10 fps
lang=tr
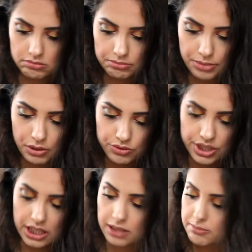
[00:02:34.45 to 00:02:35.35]
Bir
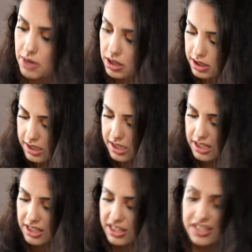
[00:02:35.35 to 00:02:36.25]
öncekinin
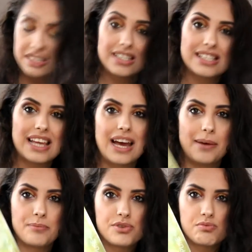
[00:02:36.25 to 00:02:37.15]
markası The
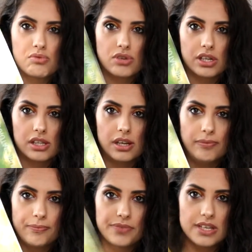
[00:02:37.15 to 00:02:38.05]
Sam'miş bu arada.
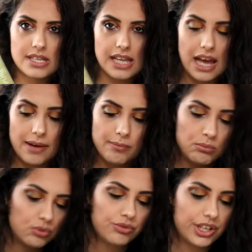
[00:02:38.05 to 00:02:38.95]
The Sam,
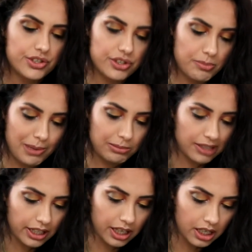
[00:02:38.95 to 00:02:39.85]
bu Nature
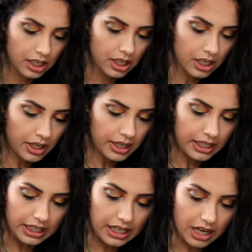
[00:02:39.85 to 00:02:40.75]
Republic.
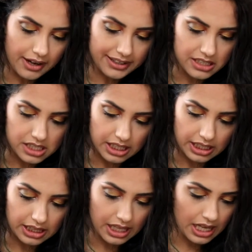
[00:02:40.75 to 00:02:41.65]
Yine aynı
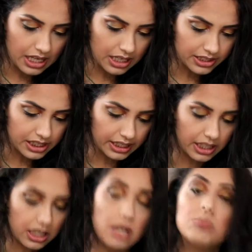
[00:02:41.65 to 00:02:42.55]
şekilde kaç
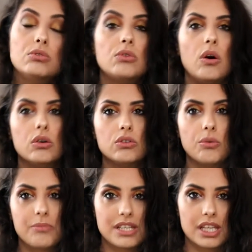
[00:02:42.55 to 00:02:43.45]
dakika? Bu
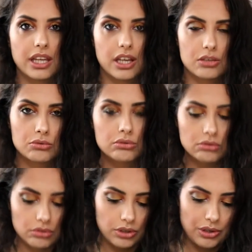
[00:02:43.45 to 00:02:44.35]
10-15 dakika
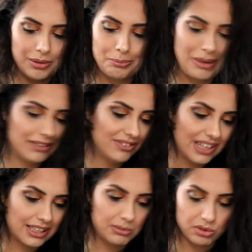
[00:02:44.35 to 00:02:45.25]
tutun diyor. Ben
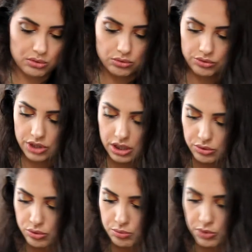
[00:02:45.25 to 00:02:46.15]
vaktim olduğunca
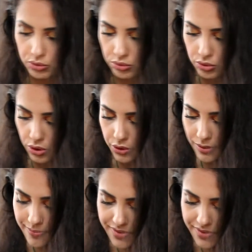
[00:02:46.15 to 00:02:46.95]
yüzümde tutuyorum.